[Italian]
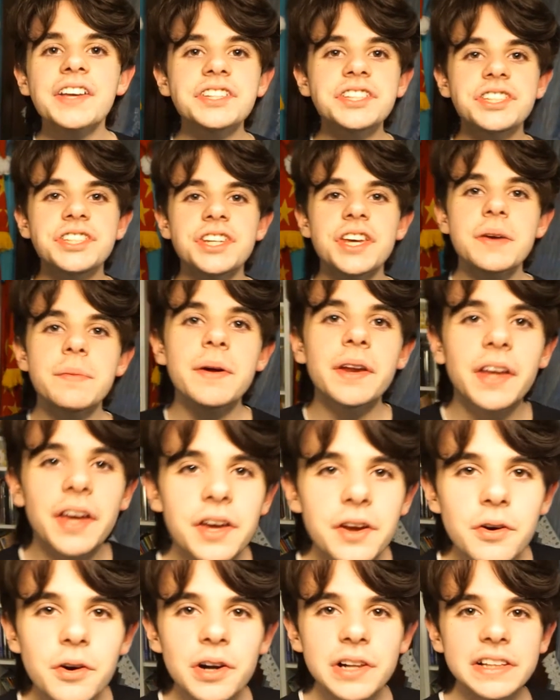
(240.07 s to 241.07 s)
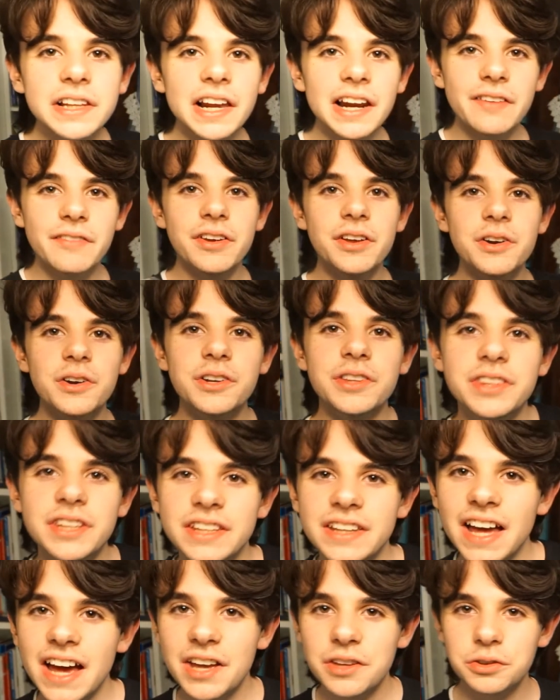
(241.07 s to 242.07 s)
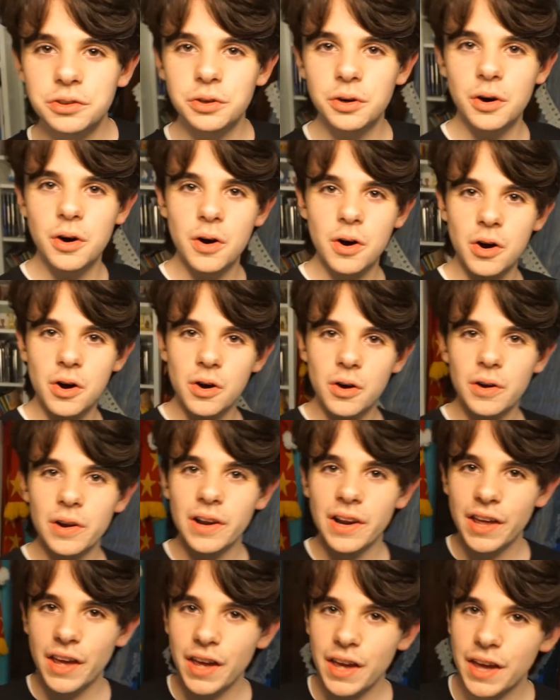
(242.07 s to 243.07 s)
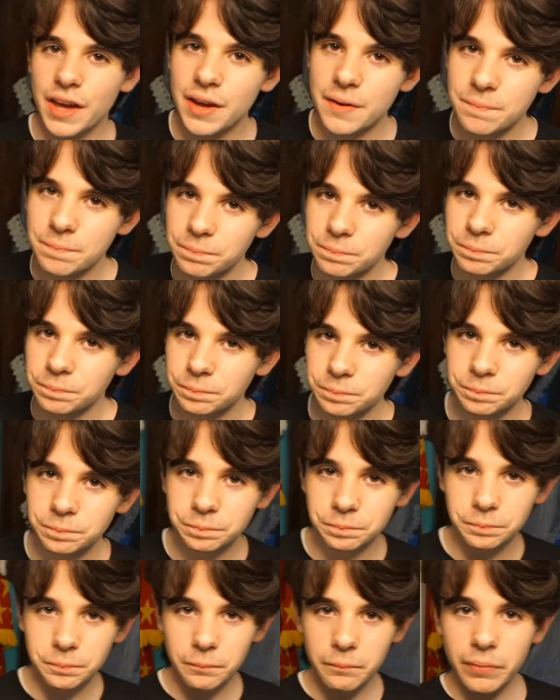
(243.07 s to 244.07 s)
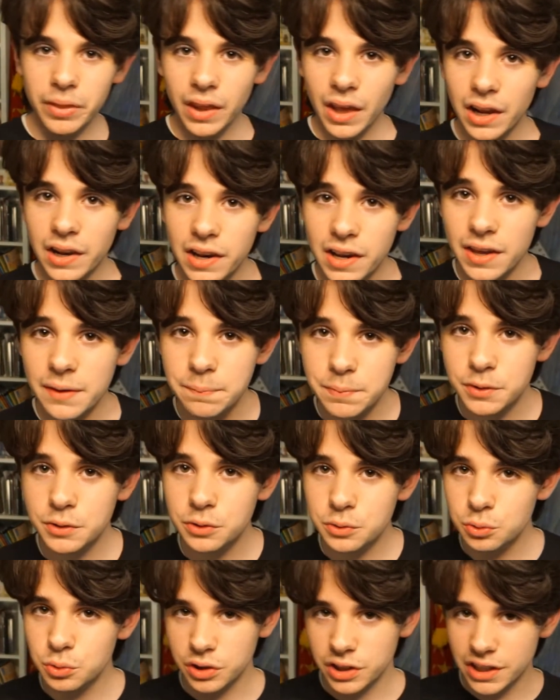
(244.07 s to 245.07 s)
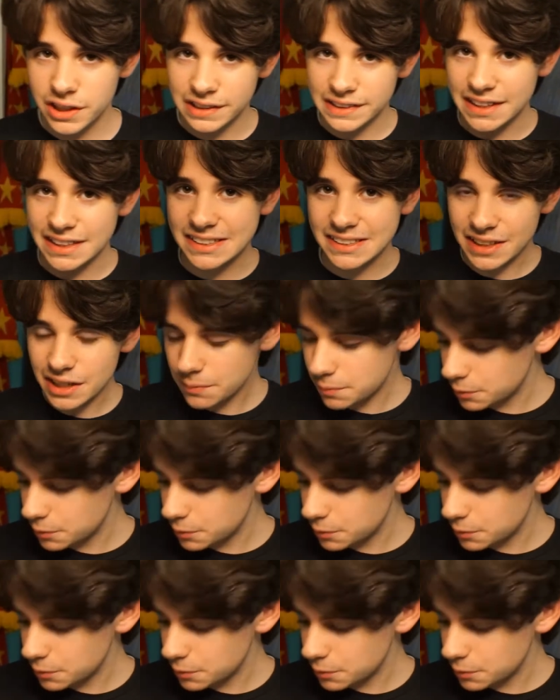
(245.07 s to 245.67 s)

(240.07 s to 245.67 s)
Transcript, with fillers: sì, perché io oltre ad aver ordinato le, mm, le pitture, il test delle